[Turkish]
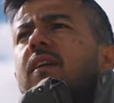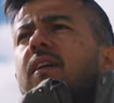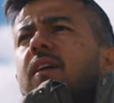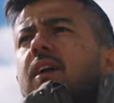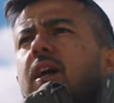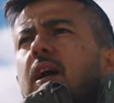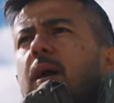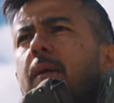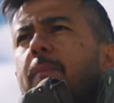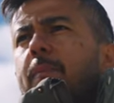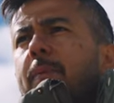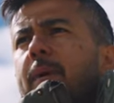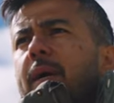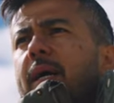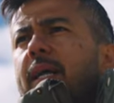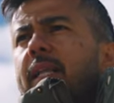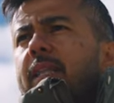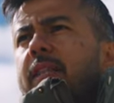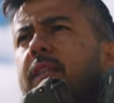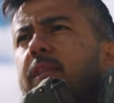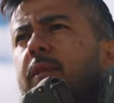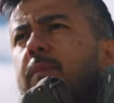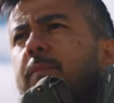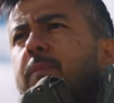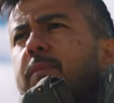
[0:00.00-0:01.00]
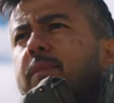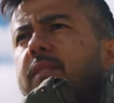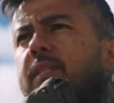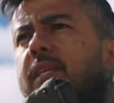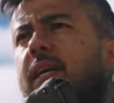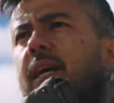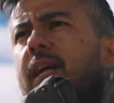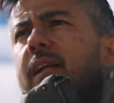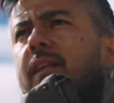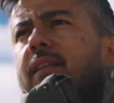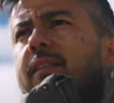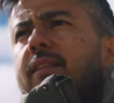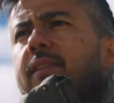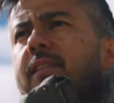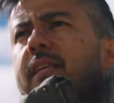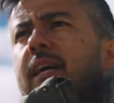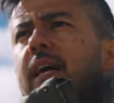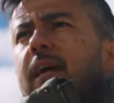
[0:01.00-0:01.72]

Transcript: Bu bahçede şu anda bu aşamadayız.